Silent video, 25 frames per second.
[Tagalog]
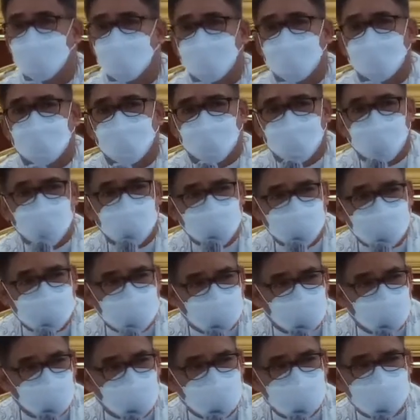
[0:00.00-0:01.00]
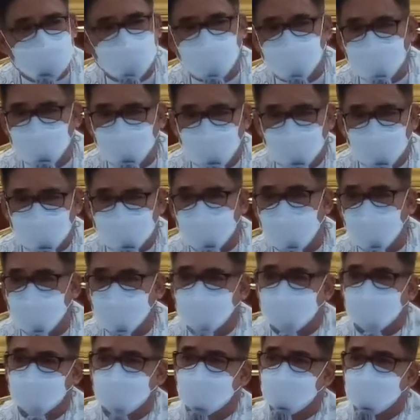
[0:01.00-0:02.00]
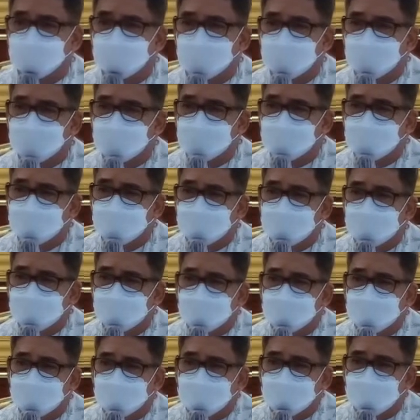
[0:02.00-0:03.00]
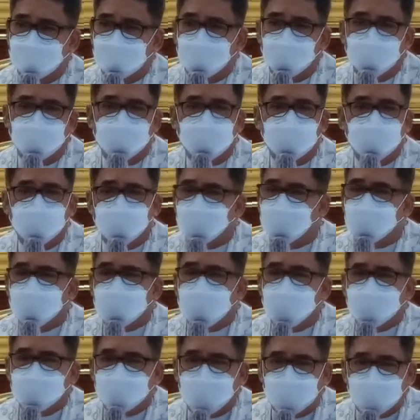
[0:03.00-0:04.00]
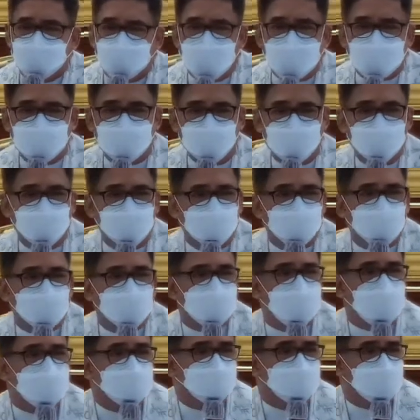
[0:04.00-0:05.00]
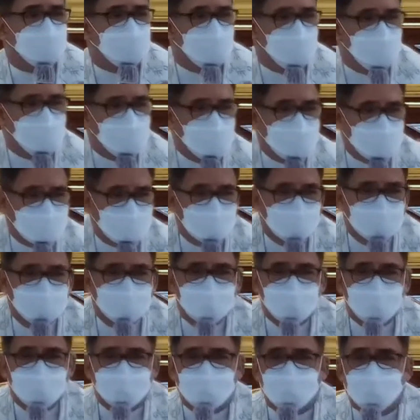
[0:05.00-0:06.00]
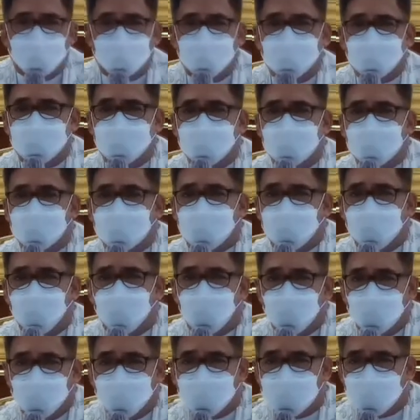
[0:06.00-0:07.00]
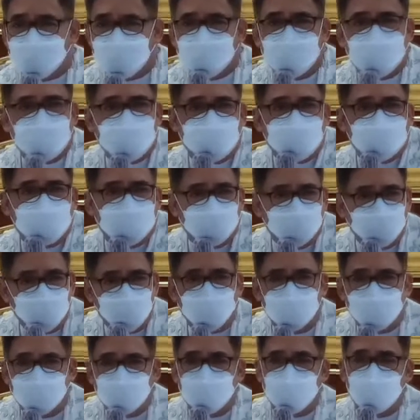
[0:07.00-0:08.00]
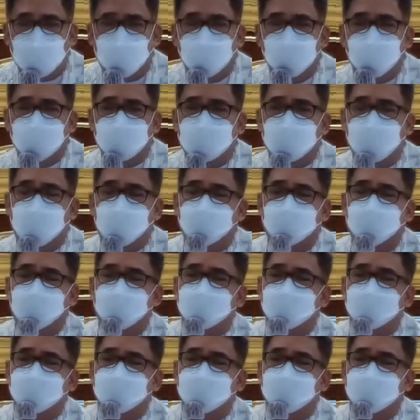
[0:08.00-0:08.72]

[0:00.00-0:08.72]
You're just wasting your time. Uling you don't have the passion, you don't have the heart, and it is so less, alang kaladwa yung gagawan tamo.